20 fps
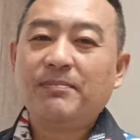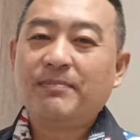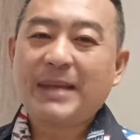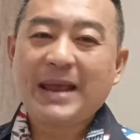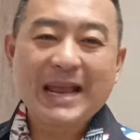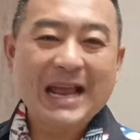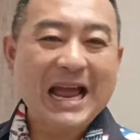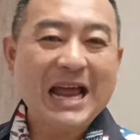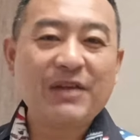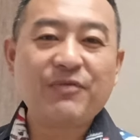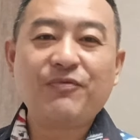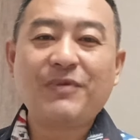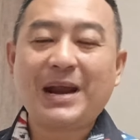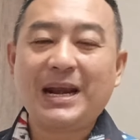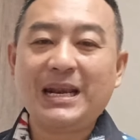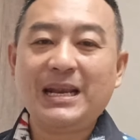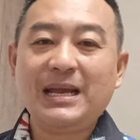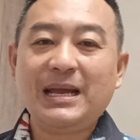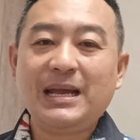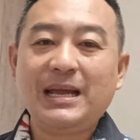ไม่คาดฝั
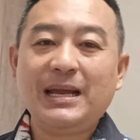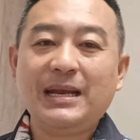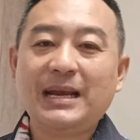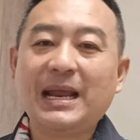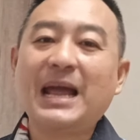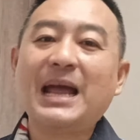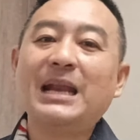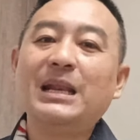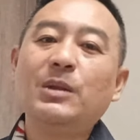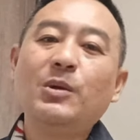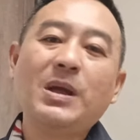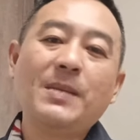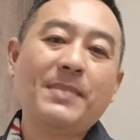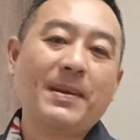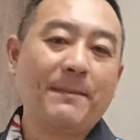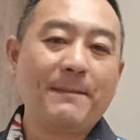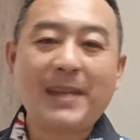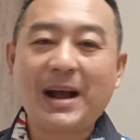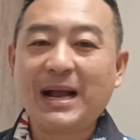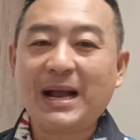นเลยนะฮะรวย
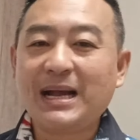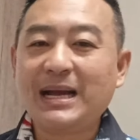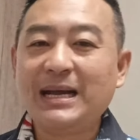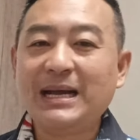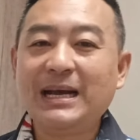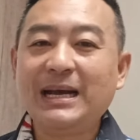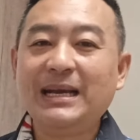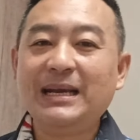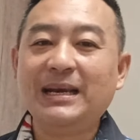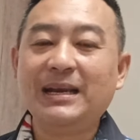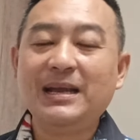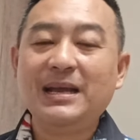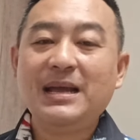แบบบังเอิญ